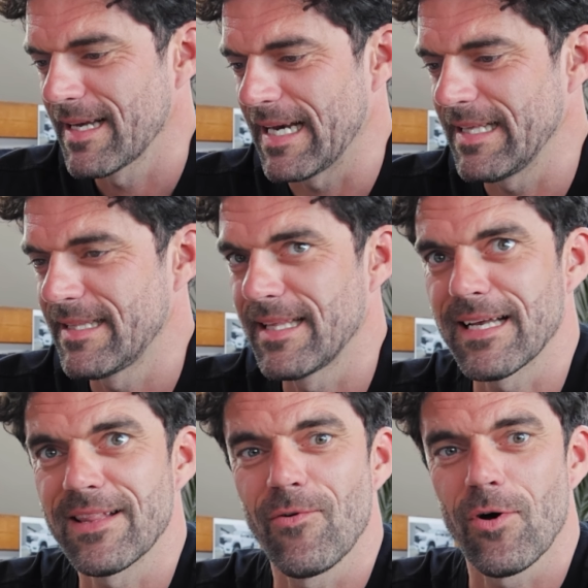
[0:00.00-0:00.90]
Kann ich
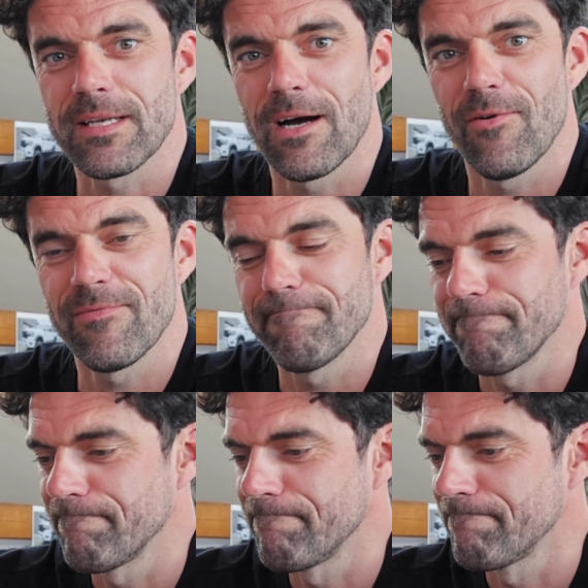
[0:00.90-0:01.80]
Tickets vor Ort kaufen?
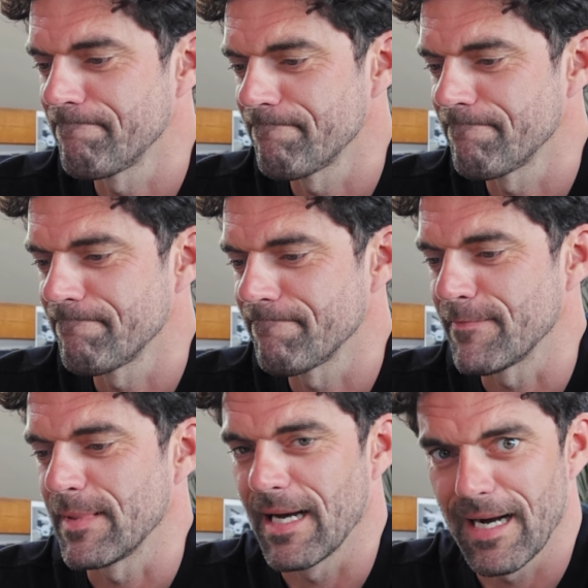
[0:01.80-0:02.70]

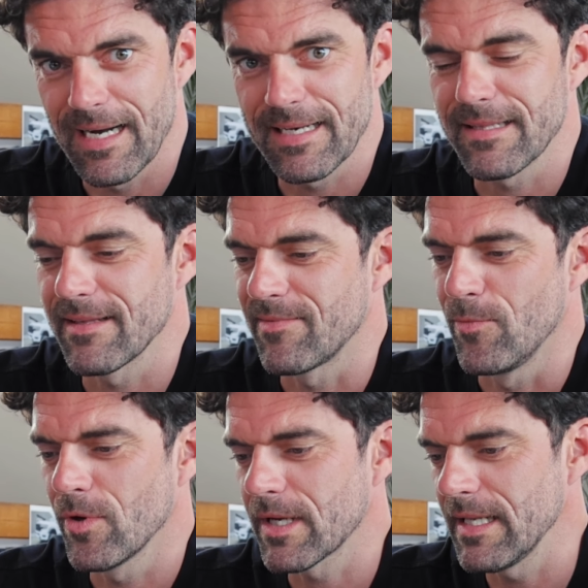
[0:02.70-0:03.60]
Ja, das ist
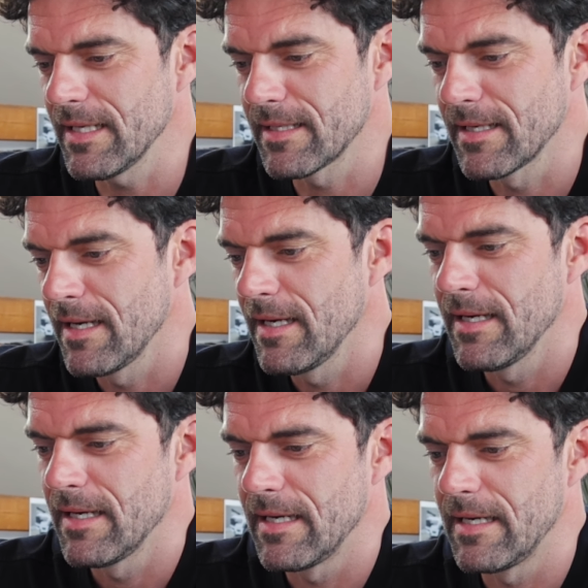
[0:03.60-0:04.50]
möglich.
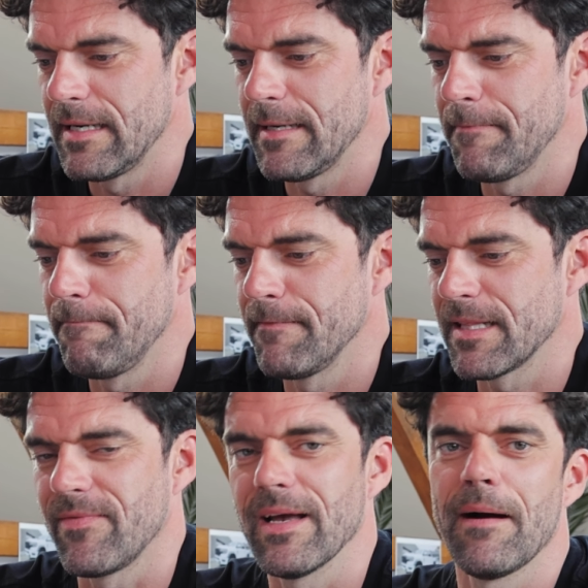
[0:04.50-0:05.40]
Ähm,
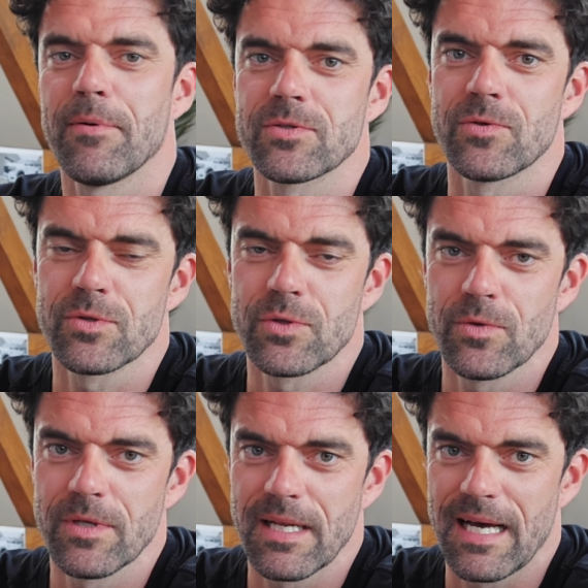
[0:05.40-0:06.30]
es wäre aber schon
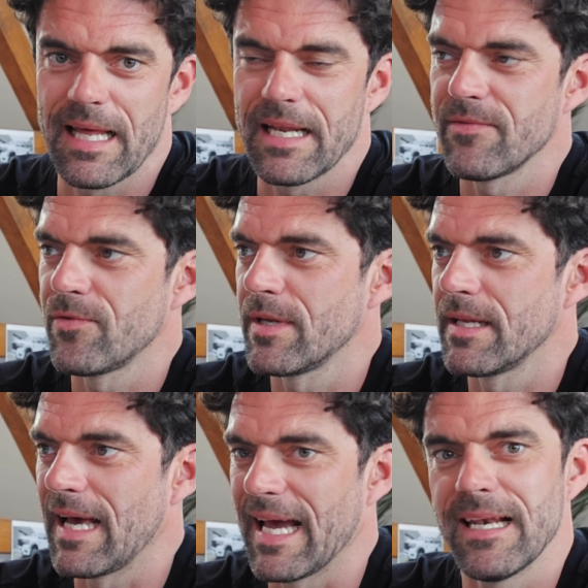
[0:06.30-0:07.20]
schön, alleine für
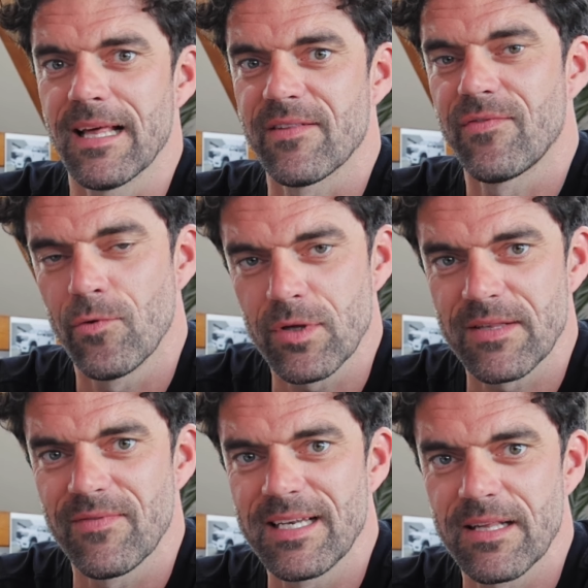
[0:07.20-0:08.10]
den
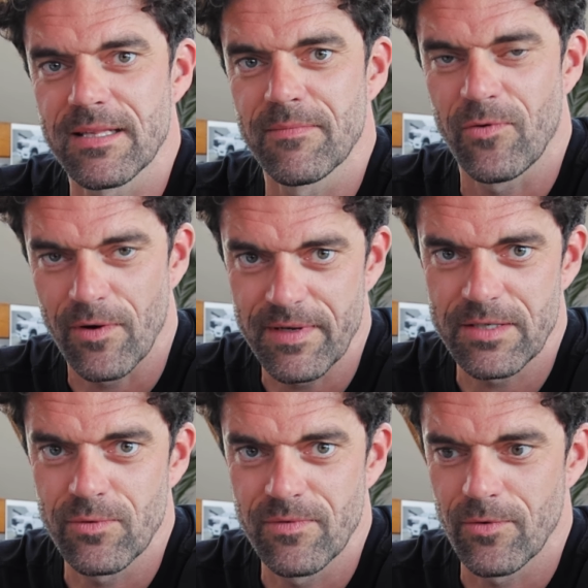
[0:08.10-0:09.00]
Einlassfluss, wenn ihr es im
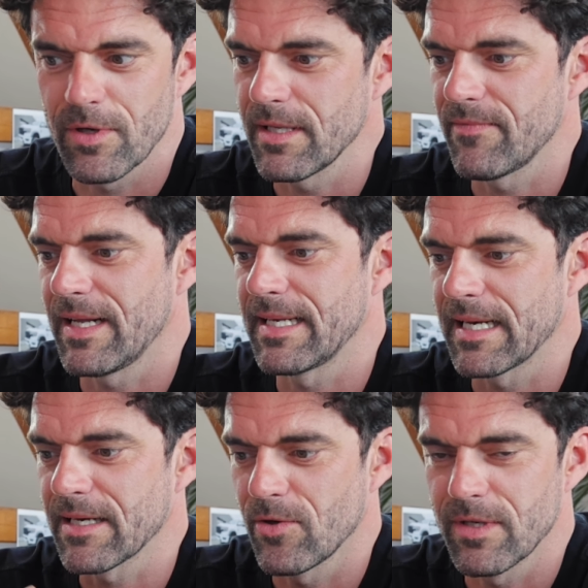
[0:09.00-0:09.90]
Vorfeld tun würdet, weil
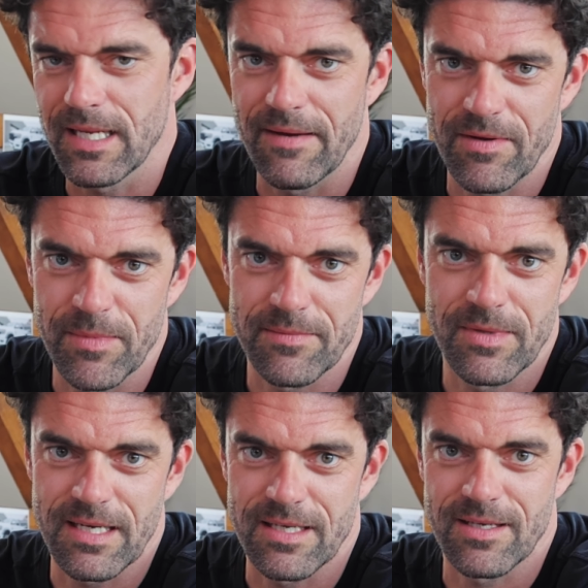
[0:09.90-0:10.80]
dann könntet ihr einfach mit
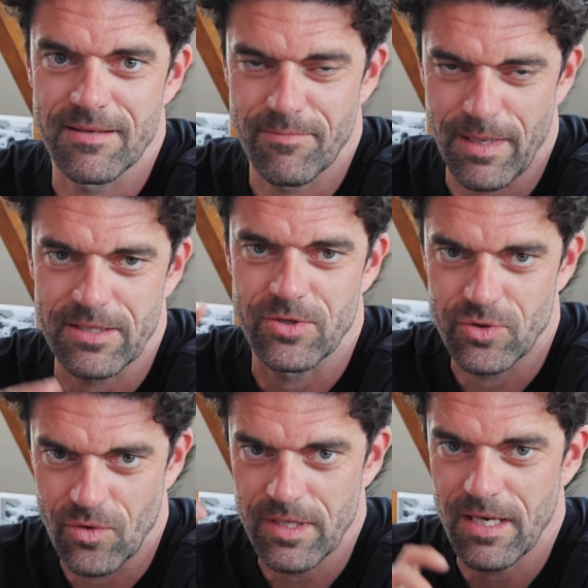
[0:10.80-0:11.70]
dem Ticket
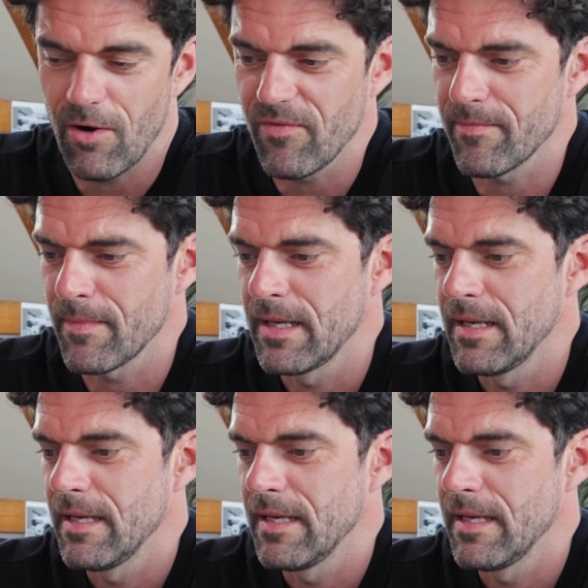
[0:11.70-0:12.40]
praktisch durchlaufen,